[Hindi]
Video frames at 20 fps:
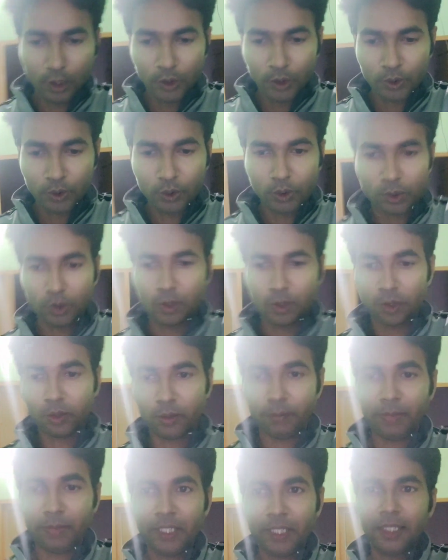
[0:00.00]
तो
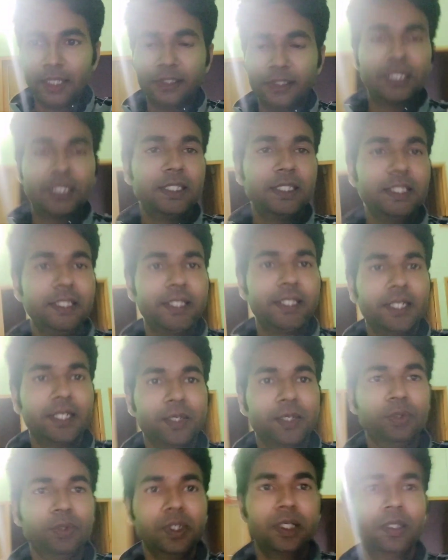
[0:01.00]
मैं जल्दी निकल
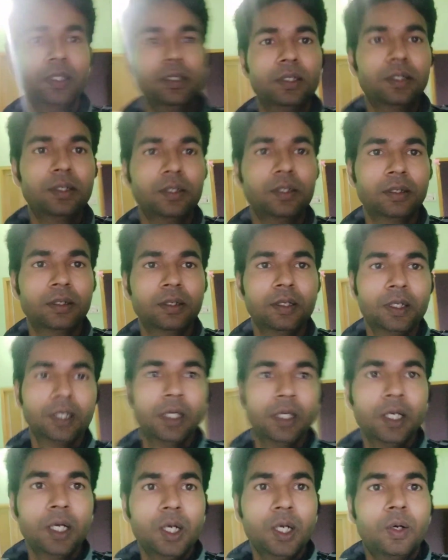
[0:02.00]
जाऊँगा
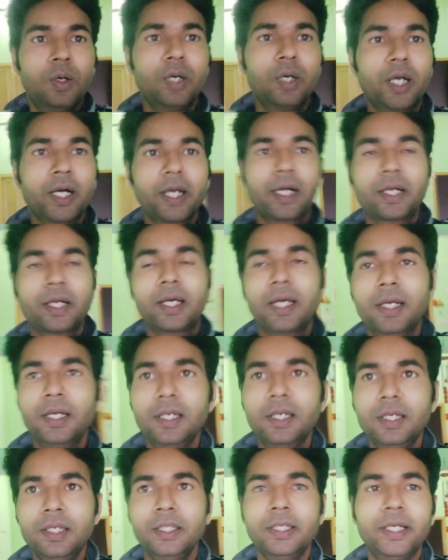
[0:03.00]
और अगर कल
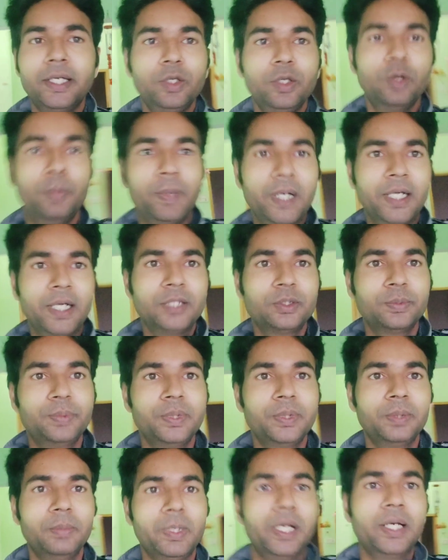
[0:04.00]
नहीं हो पाया तो
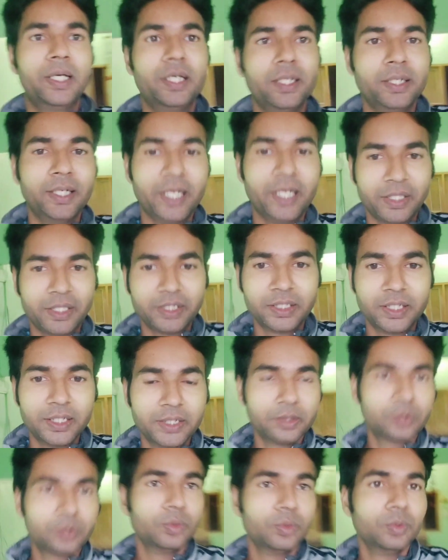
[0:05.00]
फिर मैं नेक्स्ट डे
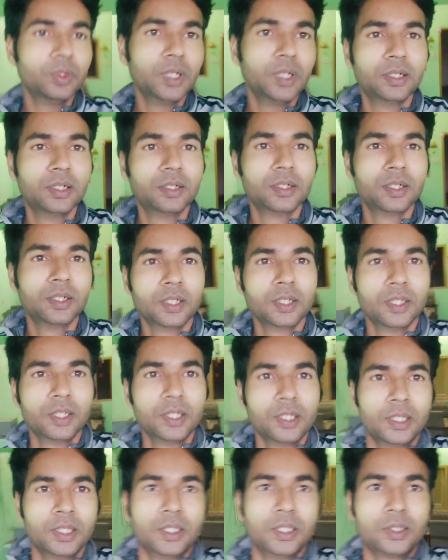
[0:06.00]
निकलूँगा
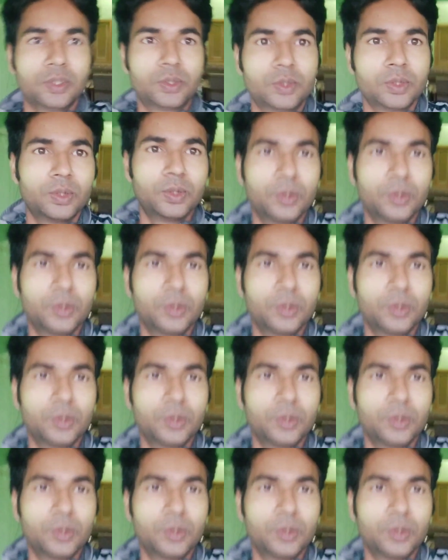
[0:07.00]
तो